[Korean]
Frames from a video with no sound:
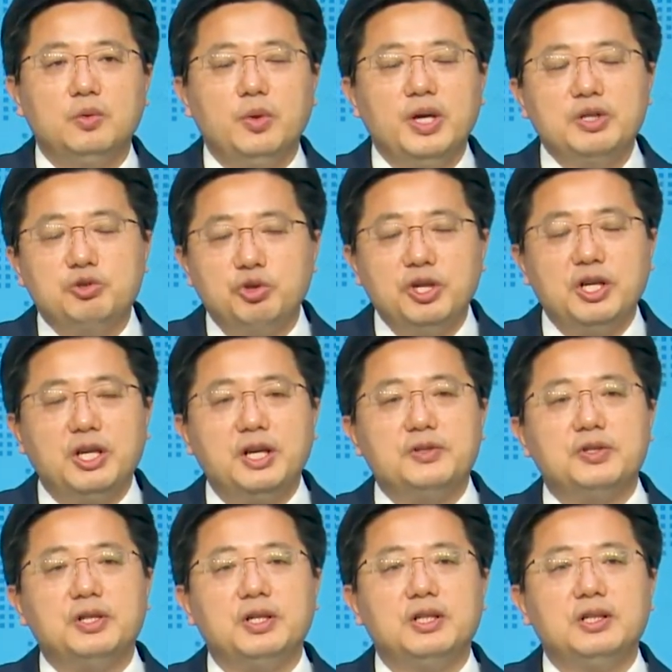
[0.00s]
왜
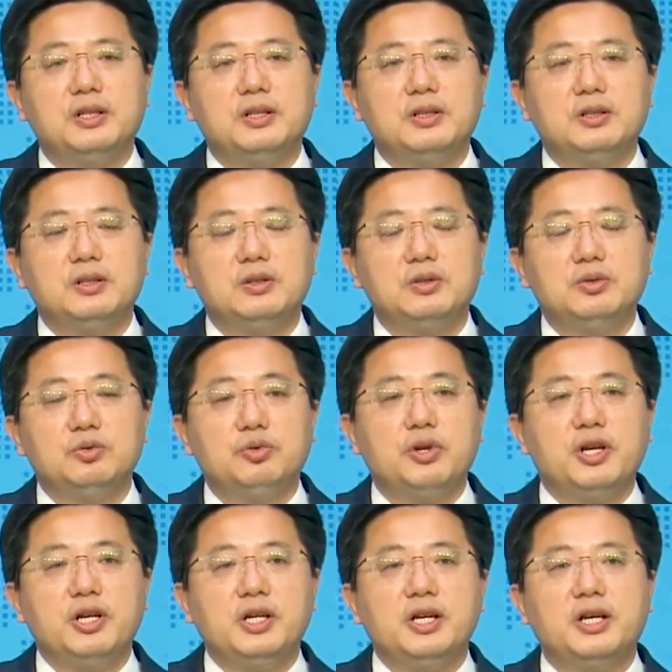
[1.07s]
주님께서는
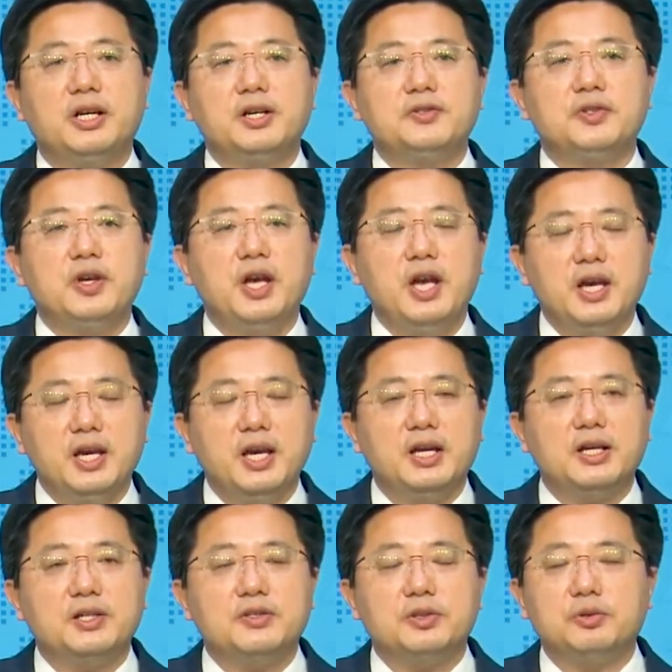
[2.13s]
우리를 향해서
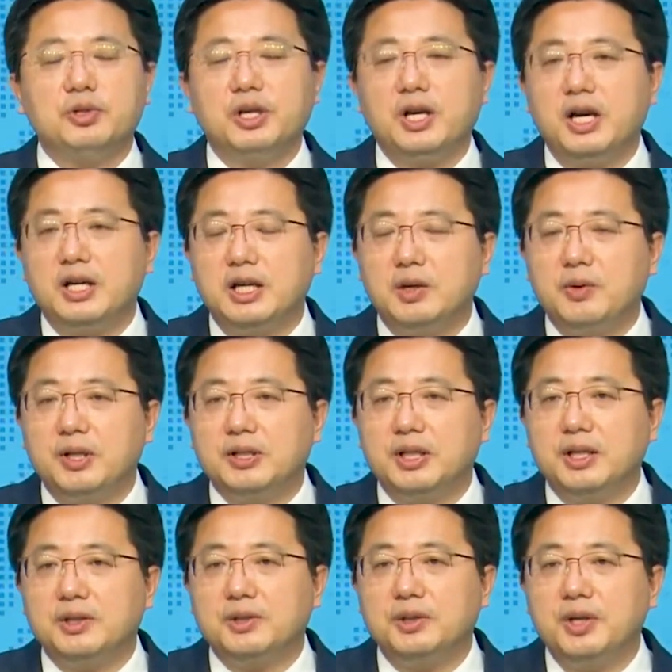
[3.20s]
회개하라 천국이 가까이
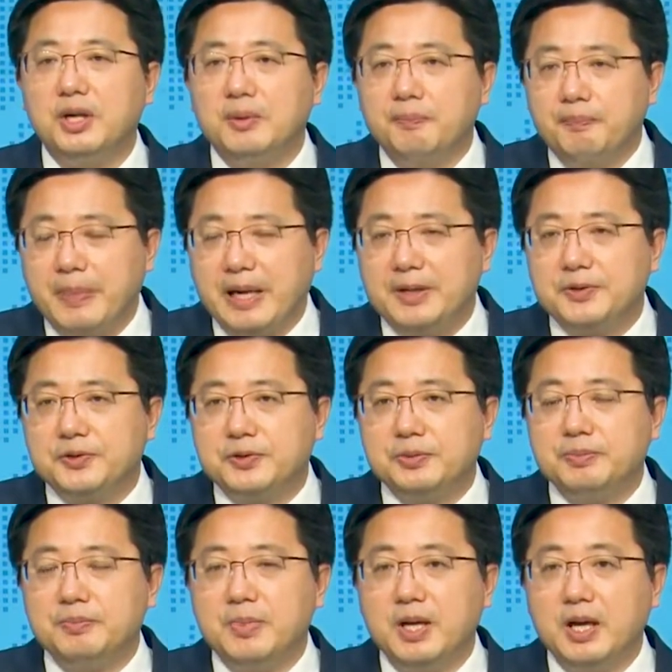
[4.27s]
왔다라고
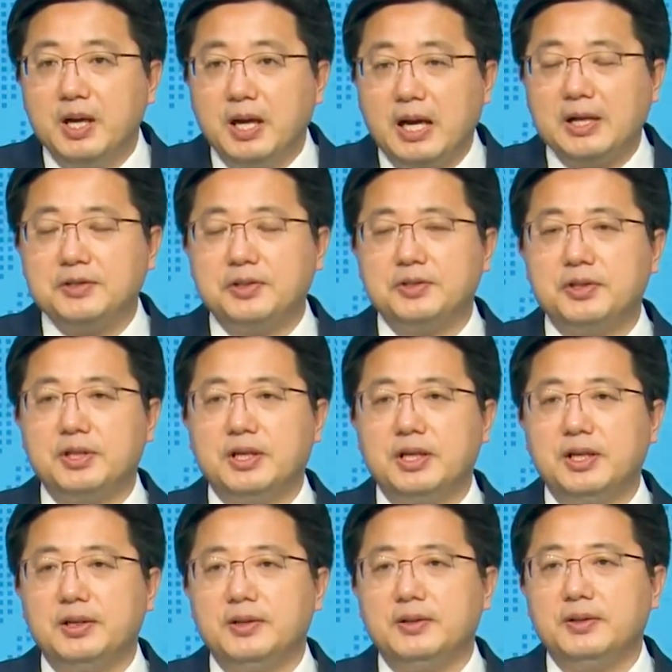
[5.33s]

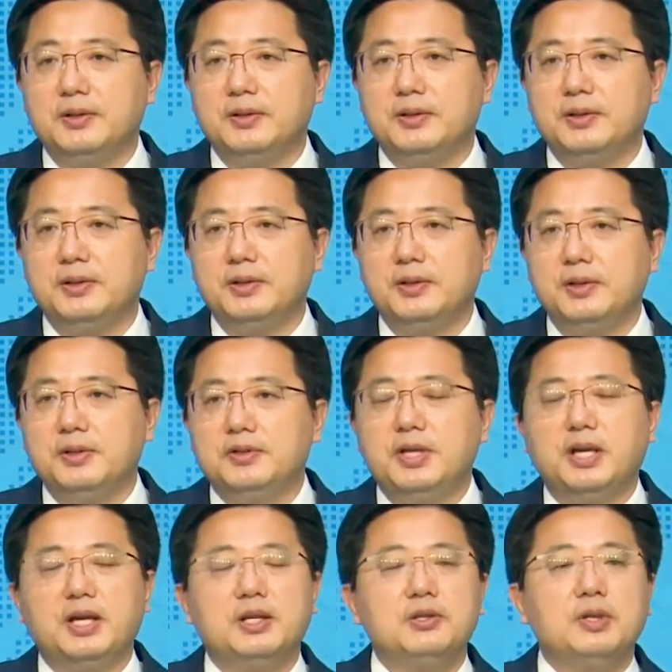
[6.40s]
말씀하셨을까요?
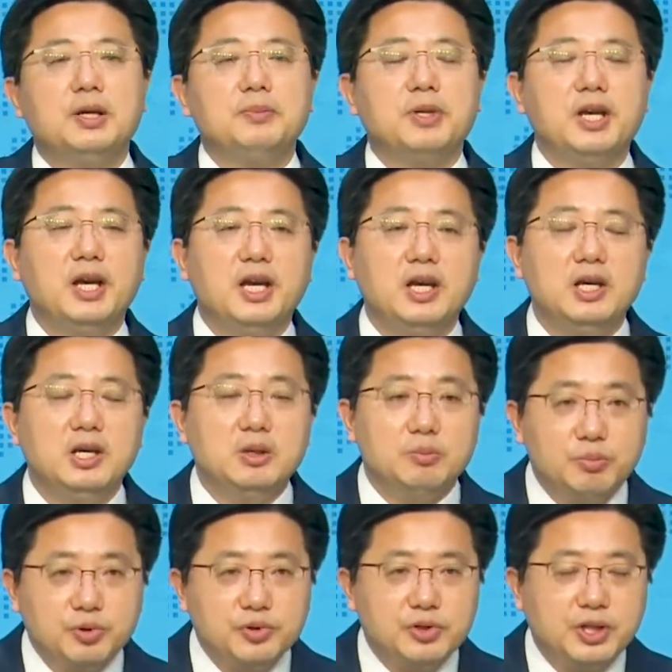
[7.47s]
세 가지로 함께
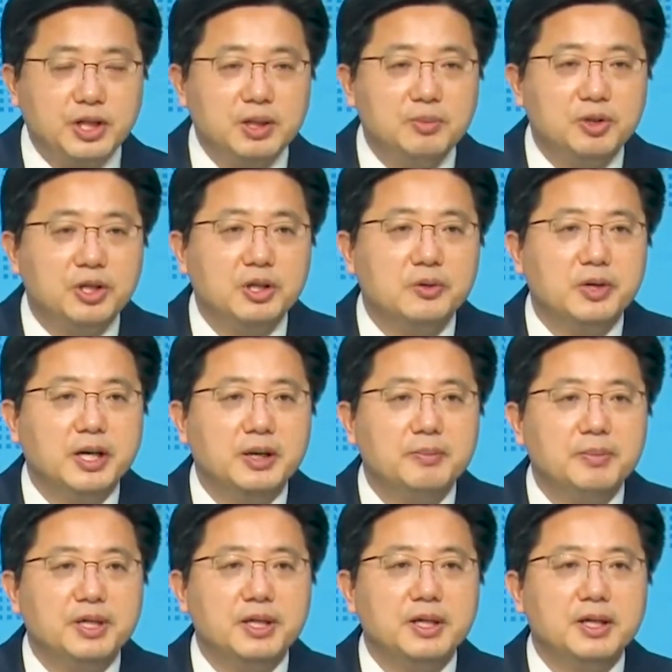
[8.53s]
묵상해 보기를
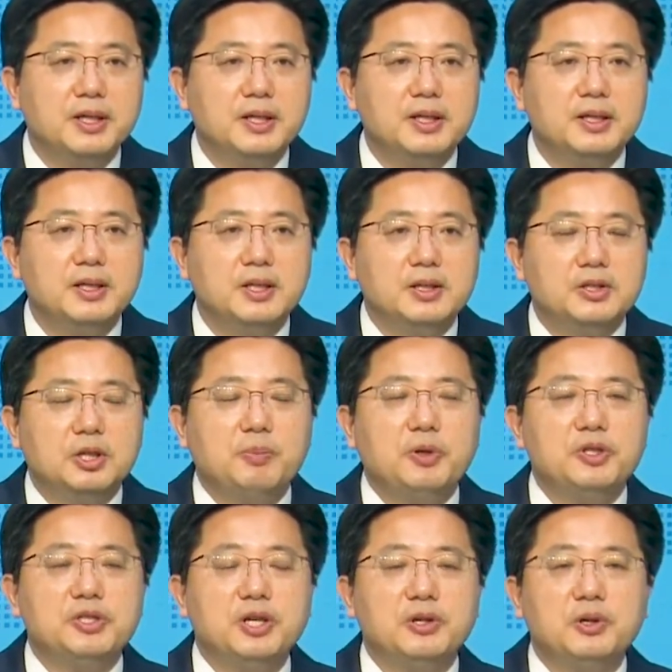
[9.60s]
원합니다. 첫
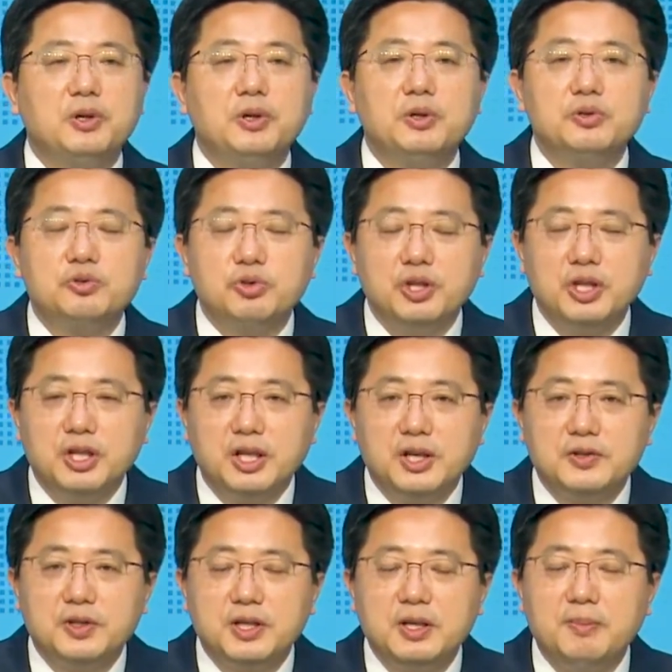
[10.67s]
번째로
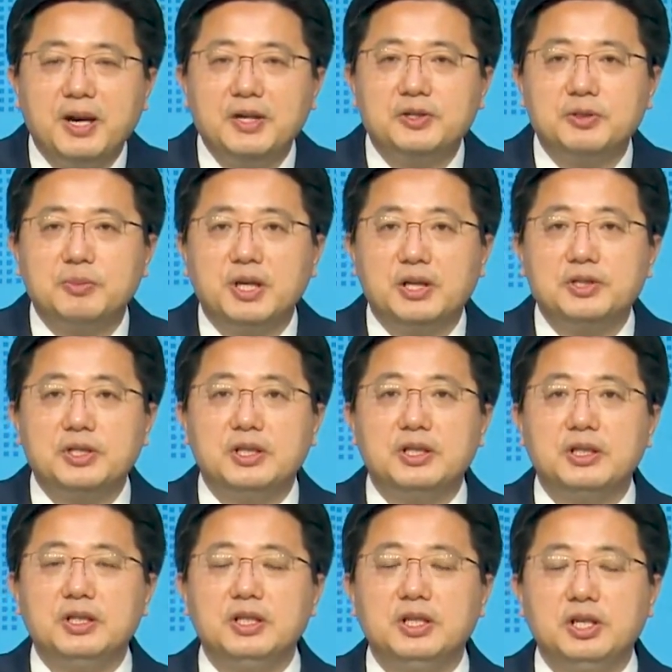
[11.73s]
주님께서 이 말씀을
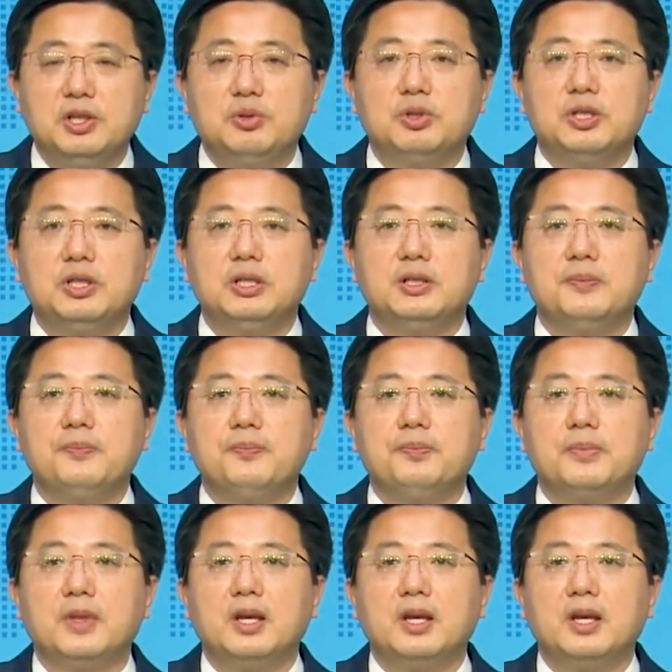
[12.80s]
하신 이유는